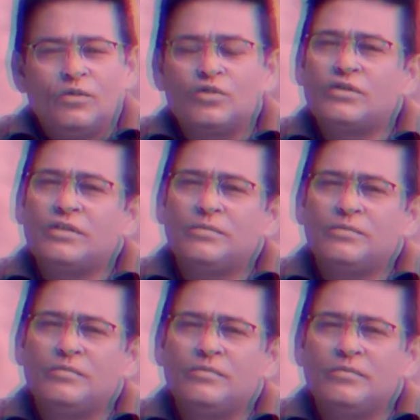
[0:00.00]
उस
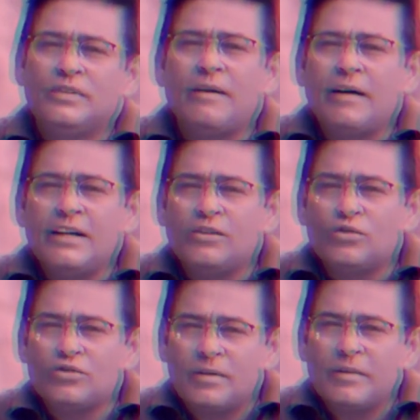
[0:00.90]
नाबालिग को
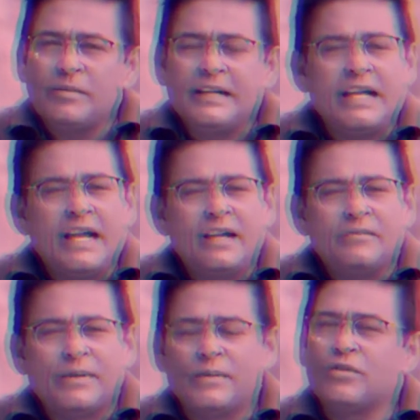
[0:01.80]
कुछ समझ में नहीं आया
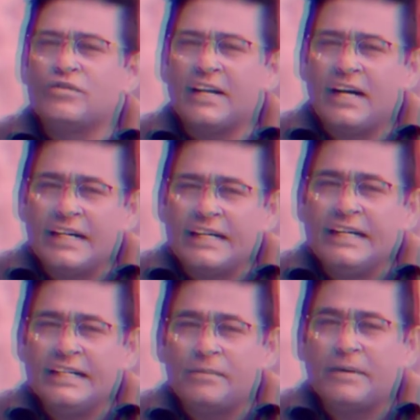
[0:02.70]
फिर भी उसने कहा
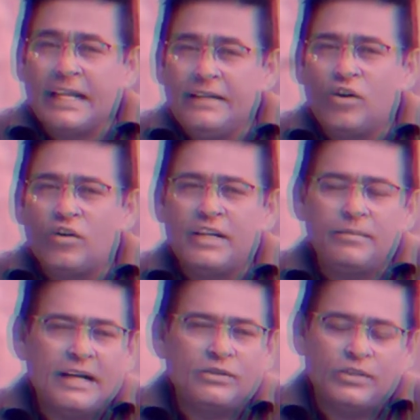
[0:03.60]
ठीक है जब कई दौर
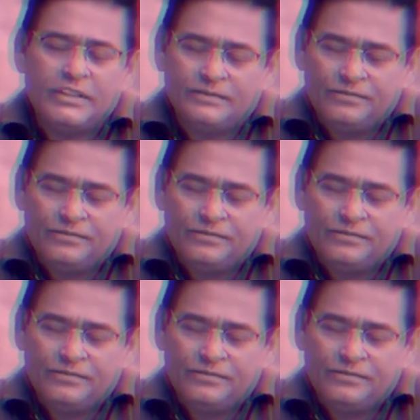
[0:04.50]
की बात हुई